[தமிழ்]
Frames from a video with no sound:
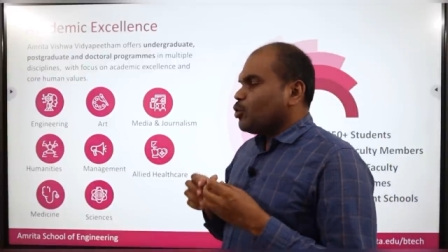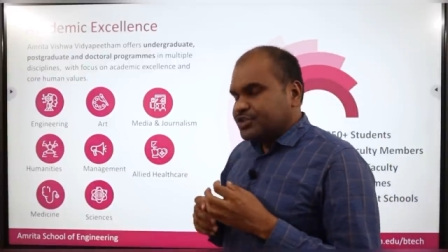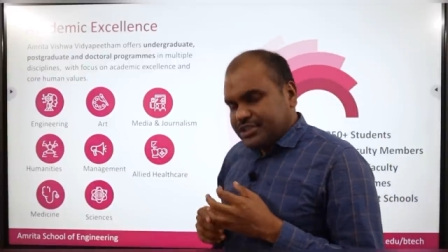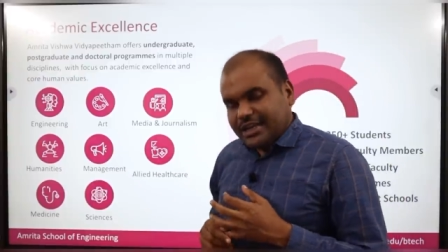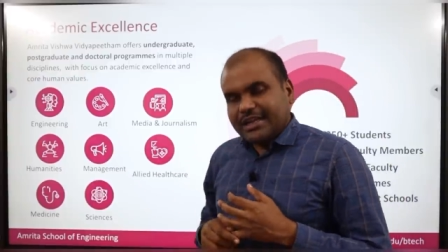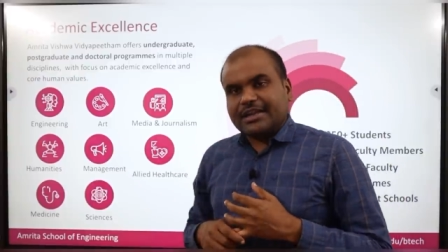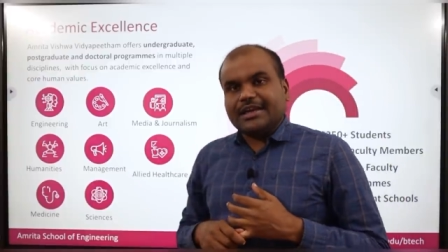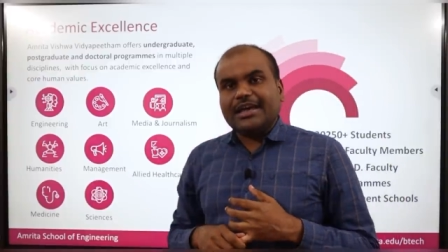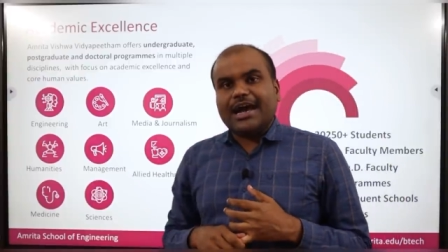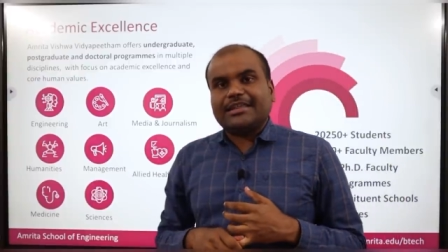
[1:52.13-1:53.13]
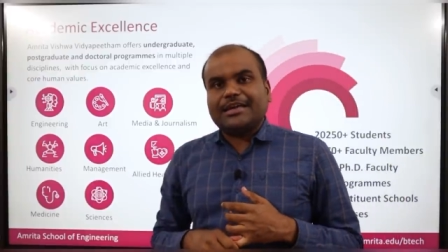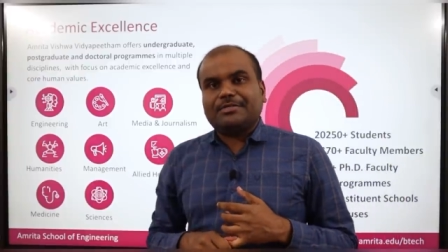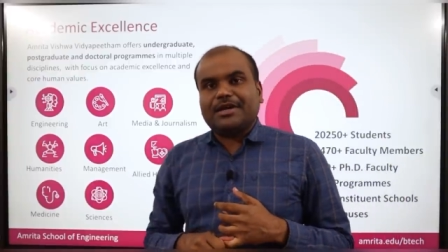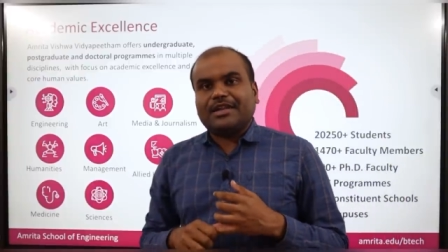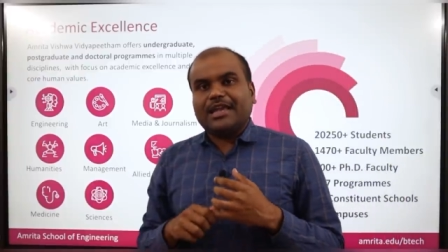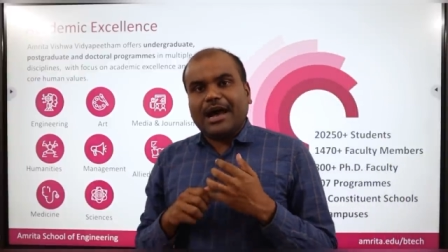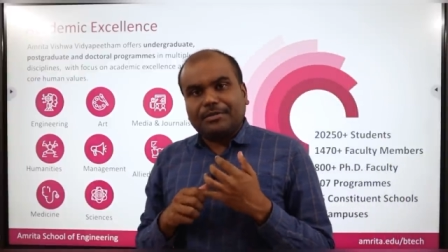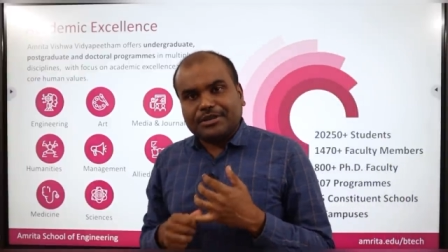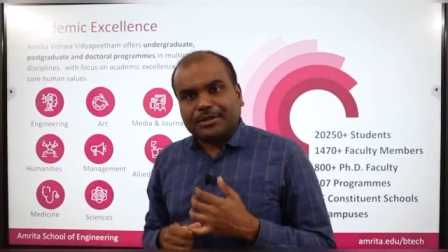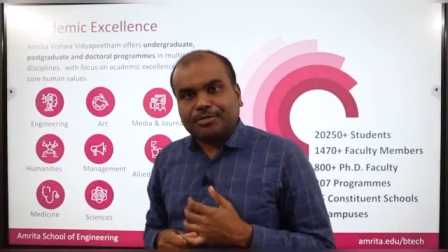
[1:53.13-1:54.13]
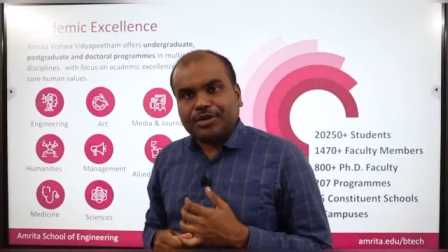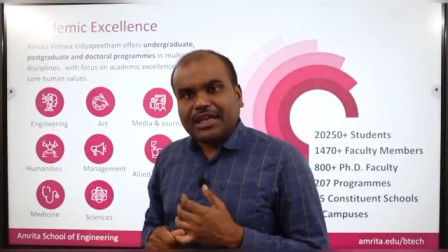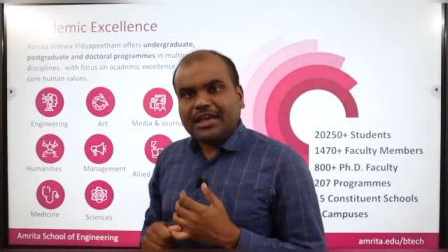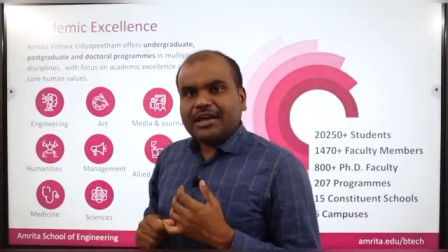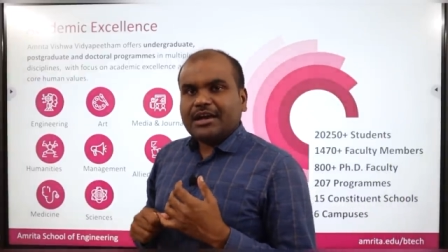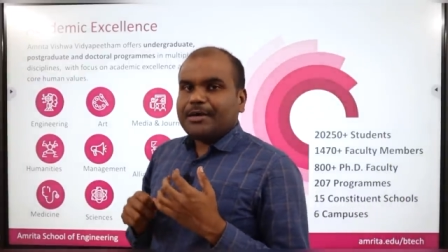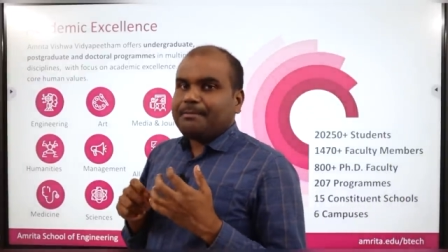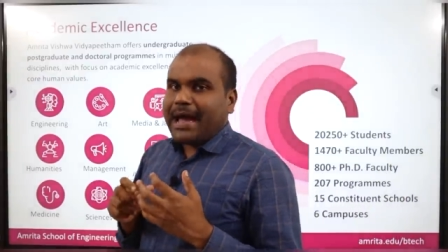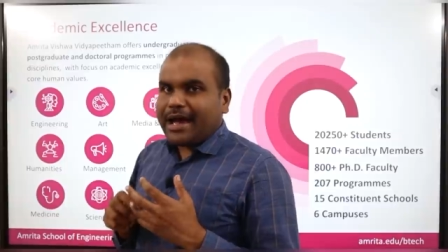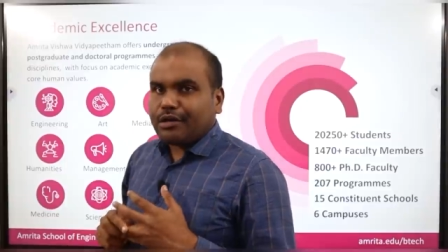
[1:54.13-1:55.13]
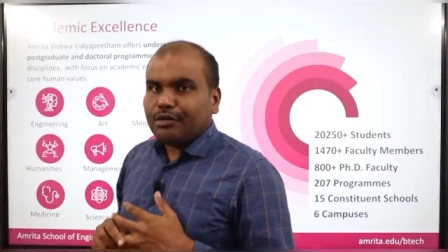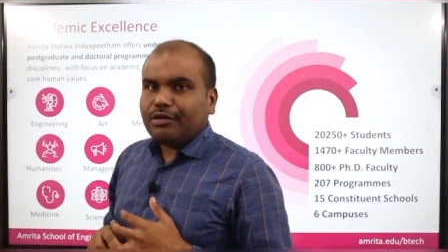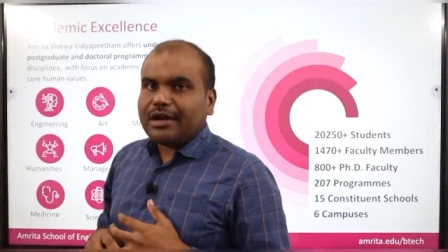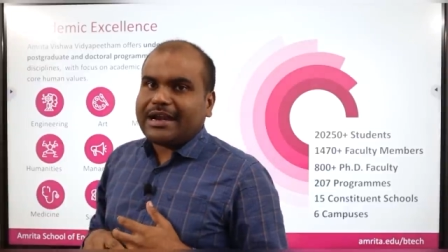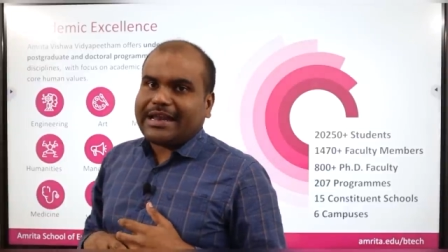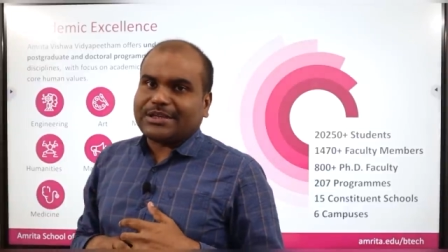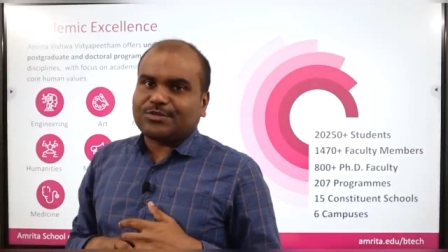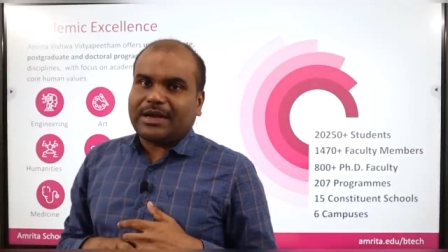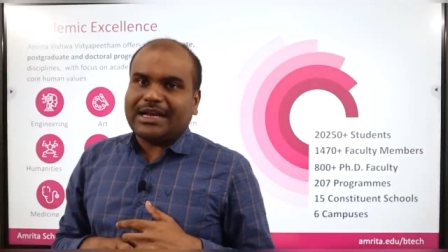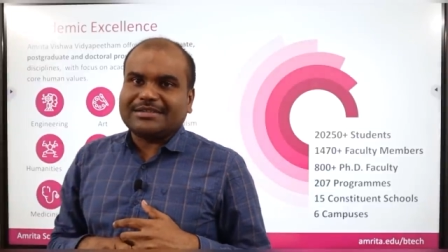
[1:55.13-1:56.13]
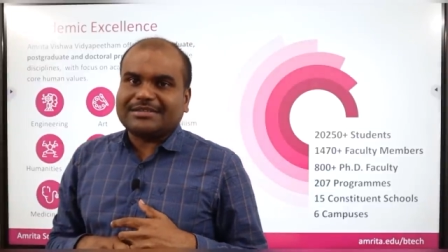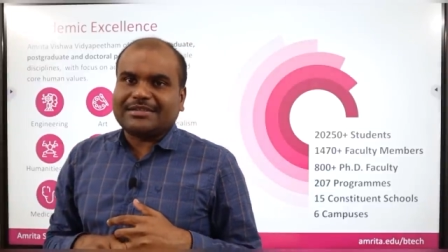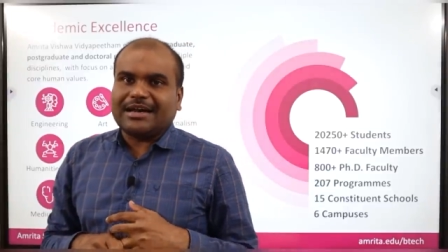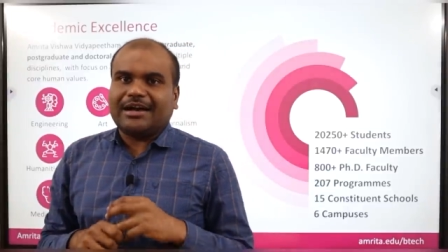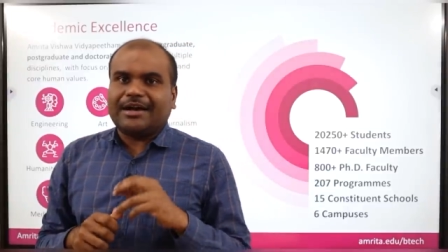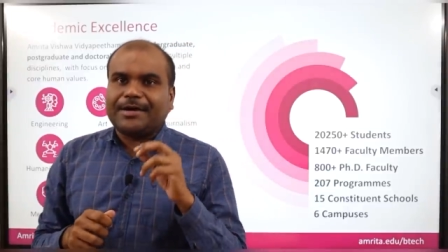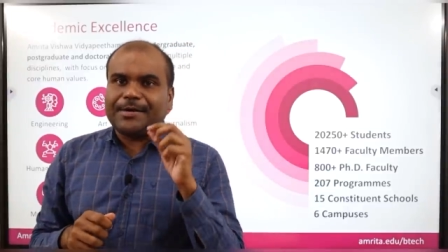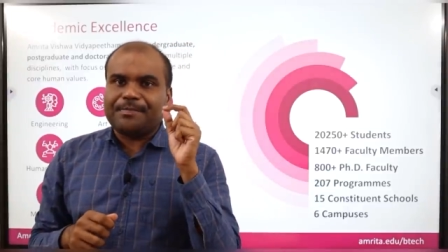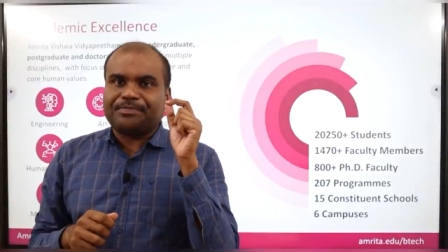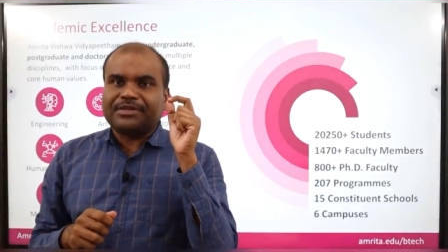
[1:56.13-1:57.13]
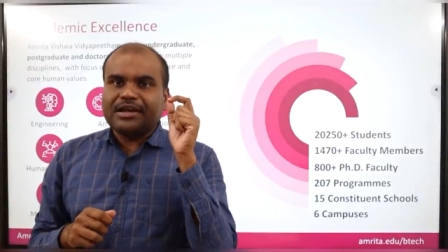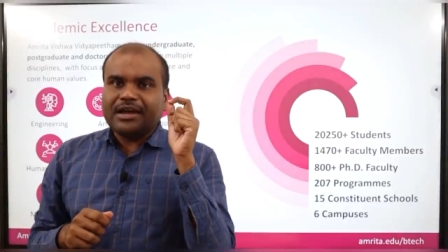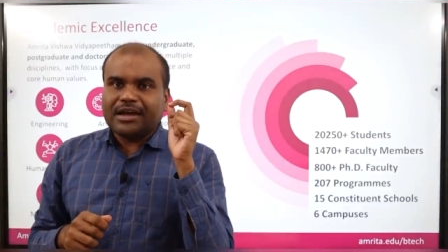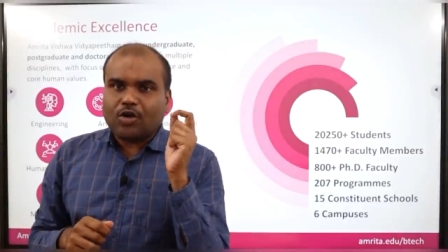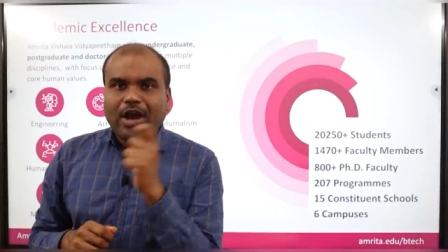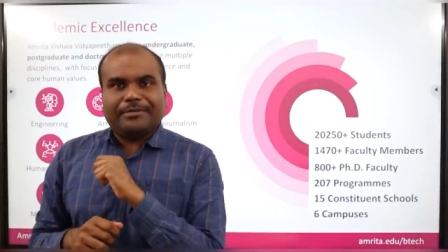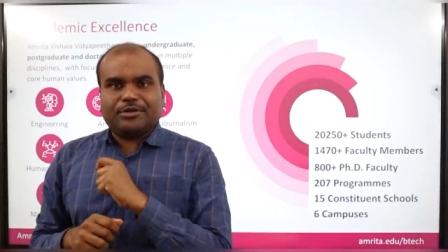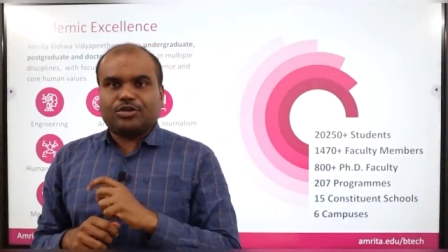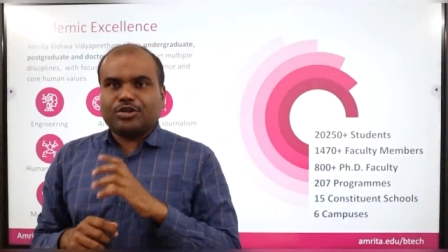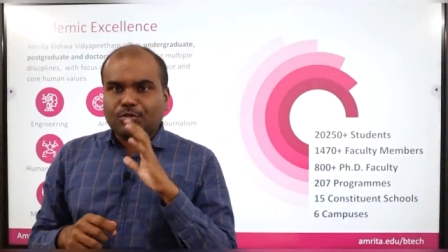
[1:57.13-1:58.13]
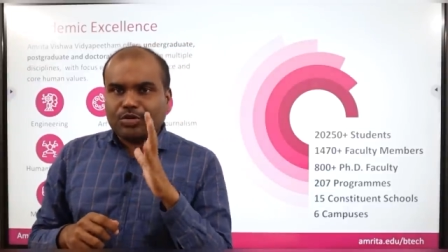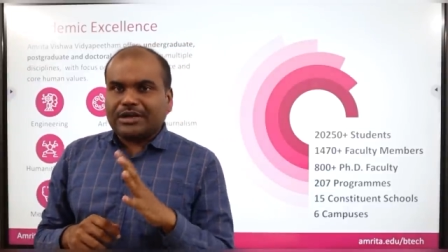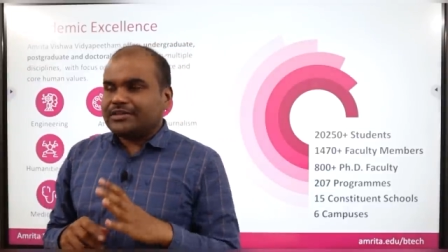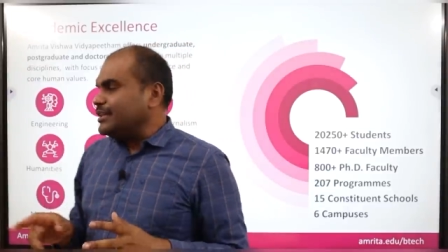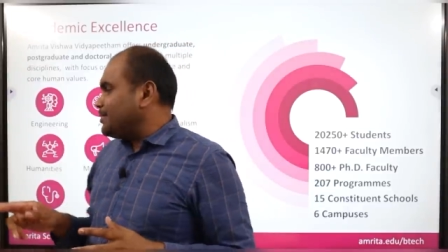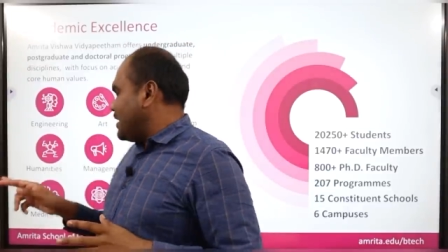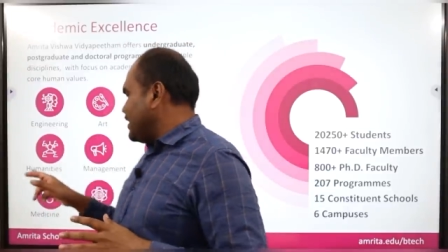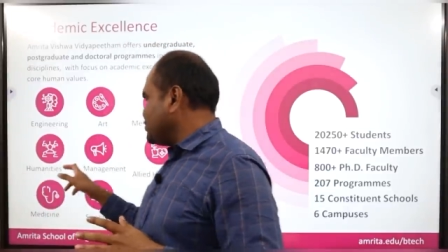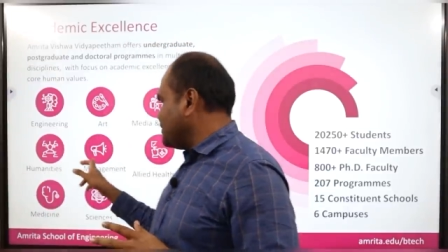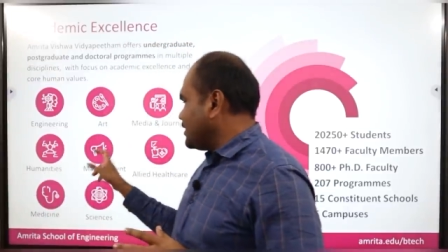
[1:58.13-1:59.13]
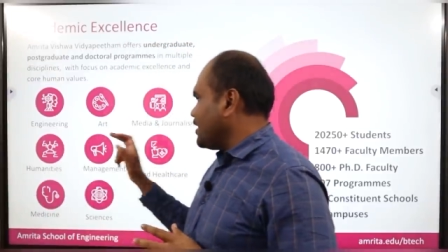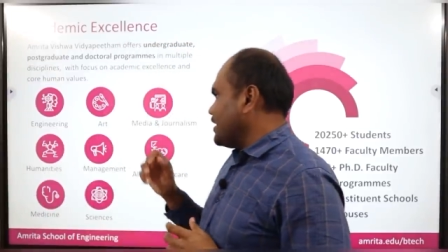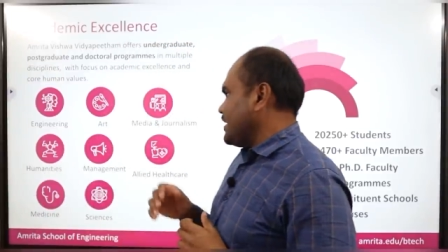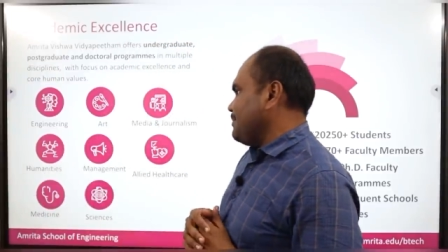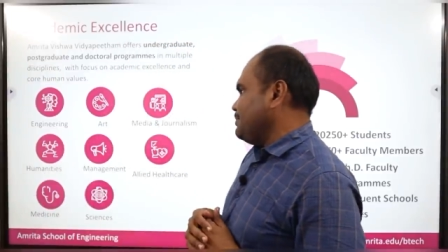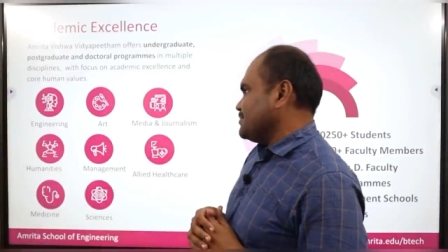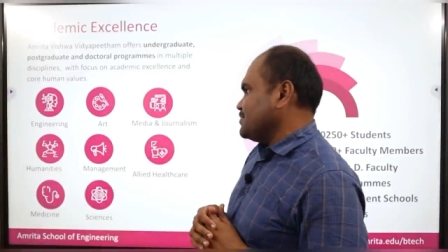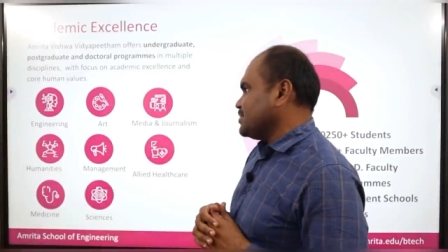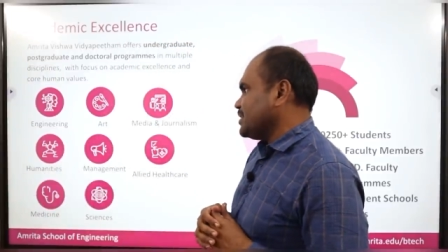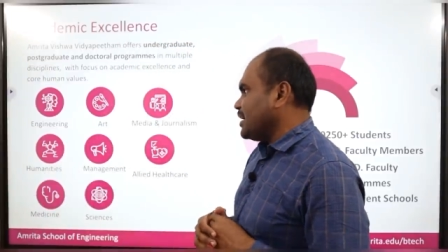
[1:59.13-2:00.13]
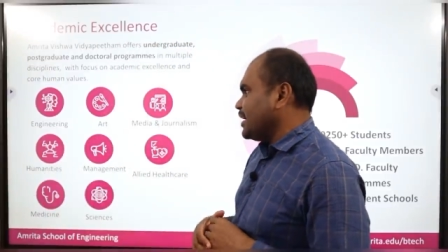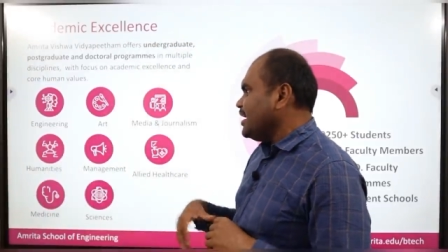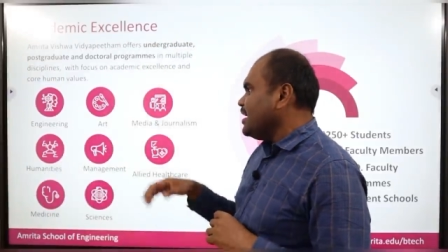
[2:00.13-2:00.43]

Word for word: கொச்சினில் இருக்குது அதே மாதிரி அமிர்தபுரி பெங்களூர் அண்ட் ஆஸ் வெல் அஸ் கோயம்புத்தூர் இந்த மூணு இடத்துல இந்த மேனேஜ்மெண்ட்டுக்கான கேம்பஸ் வச்சுருக்காங்க